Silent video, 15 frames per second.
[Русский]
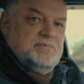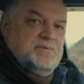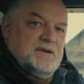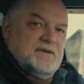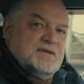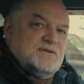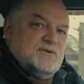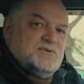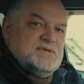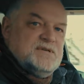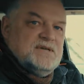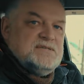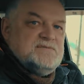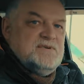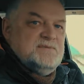Привет,
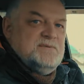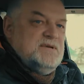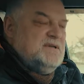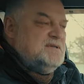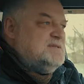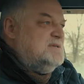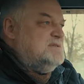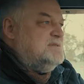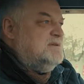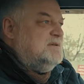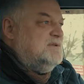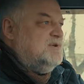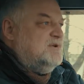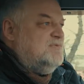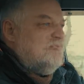друзья, с вами Алексей
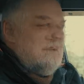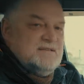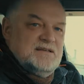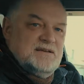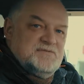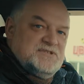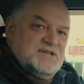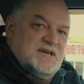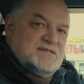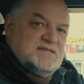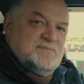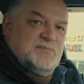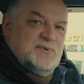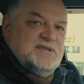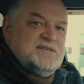Стеклов. Когда в
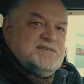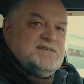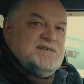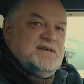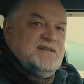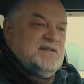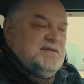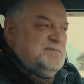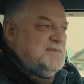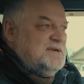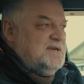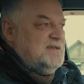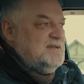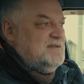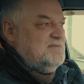чате по Ниссанам
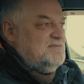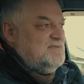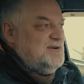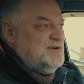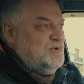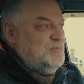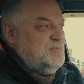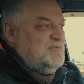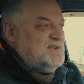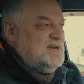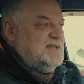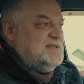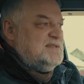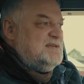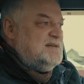или в группе
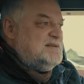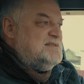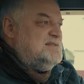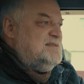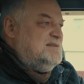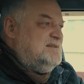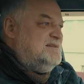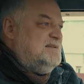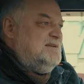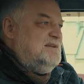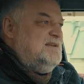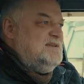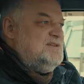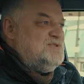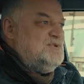ВКонтакте
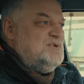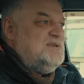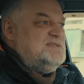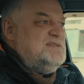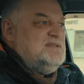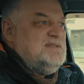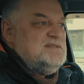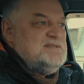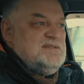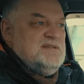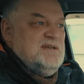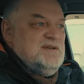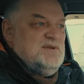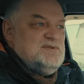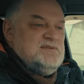или еще где-то
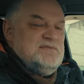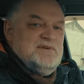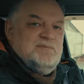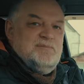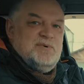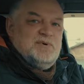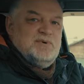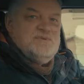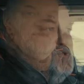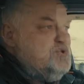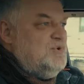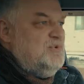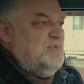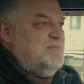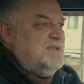задается вопрос, а
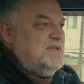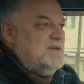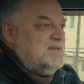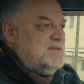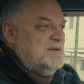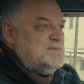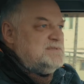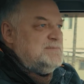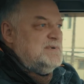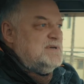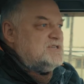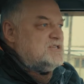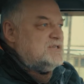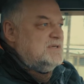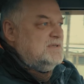что у меня там с
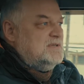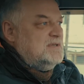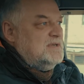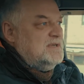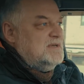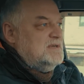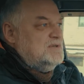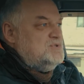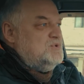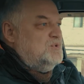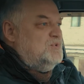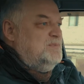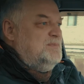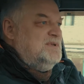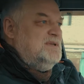машины, а что
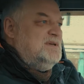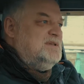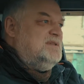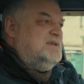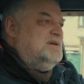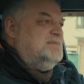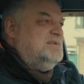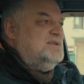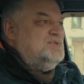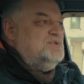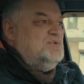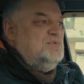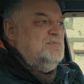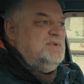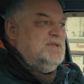у меня там, а
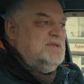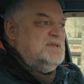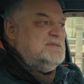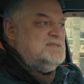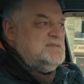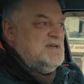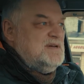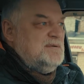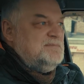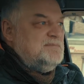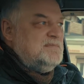что у меня сям,